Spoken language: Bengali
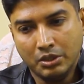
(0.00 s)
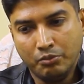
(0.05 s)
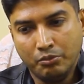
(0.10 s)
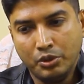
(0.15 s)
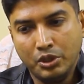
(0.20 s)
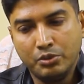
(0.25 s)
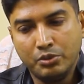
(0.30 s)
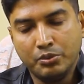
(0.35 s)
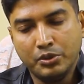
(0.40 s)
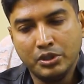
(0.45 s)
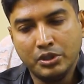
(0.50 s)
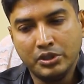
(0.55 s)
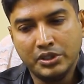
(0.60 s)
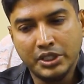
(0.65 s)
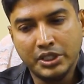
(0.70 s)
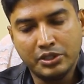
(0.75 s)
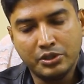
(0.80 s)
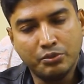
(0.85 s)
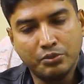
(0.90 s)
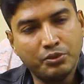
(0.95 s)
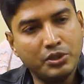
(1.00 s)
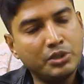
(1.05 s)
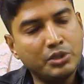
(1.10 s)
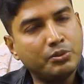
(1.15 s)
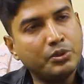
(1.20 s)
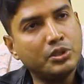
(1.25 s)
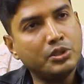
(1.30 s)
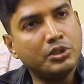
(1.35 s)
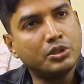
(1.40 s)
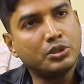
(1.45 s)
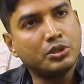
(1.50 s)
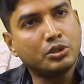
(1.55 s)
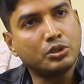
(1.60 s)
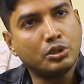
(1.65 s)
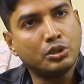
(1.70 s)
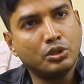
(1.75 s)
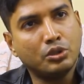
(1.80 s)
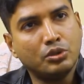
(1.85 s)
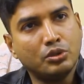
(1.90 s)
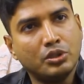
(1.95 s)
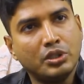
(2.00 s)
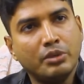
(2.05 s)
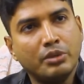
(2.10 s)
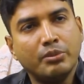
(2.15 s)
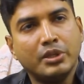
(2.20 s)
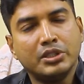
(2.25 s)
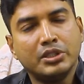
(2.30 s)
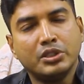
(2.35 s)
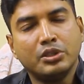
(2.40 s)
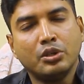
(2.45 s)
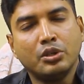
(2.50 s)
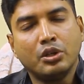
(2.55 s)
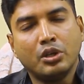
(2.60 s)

পুলিশ শ্রেষ্ঠ পুলিশ পরিদর্শক তদন্ত নির্বাচিত